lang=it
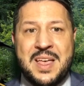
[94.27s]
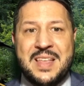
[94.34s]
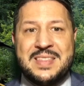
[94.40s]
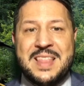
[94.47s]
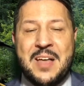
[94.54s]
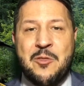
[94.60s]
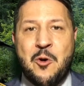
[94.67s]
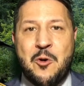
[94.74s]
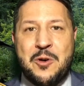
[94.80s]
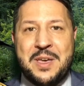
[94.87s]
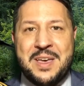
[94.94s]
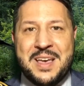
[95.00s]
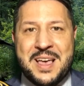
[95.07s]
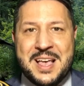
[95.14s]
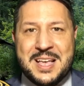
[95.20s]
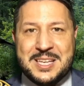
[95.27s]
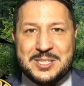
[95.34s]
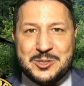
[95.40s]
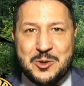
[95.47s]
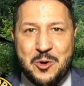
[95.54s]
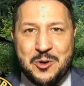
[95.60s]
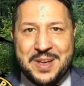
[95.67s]
da noi
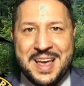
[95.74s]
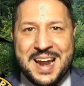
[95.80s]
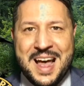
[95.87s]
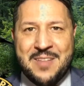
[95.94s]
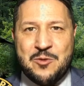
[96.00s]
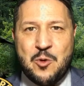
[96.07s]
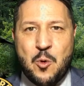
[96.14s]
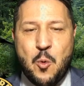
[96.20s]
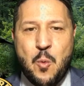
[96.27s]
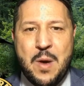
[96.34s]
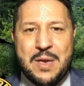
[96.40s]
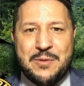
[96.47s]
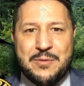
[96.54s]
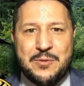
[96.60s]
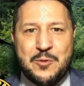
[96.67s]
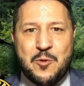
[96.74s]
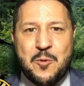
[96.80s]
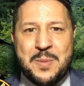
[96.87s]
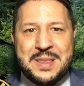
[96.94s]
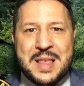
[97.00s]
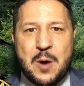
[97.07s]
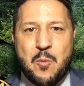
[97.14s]
sgorgeranno quei
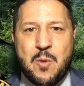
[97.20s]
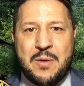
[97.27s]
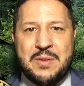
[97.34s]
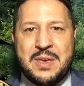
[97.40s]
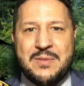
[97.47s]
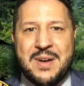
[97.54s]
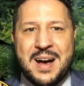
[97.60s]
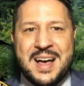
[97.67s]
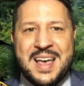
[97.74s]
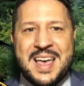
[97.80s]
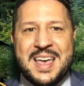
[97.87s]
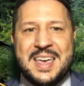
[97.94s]
fiumi d'acqua viva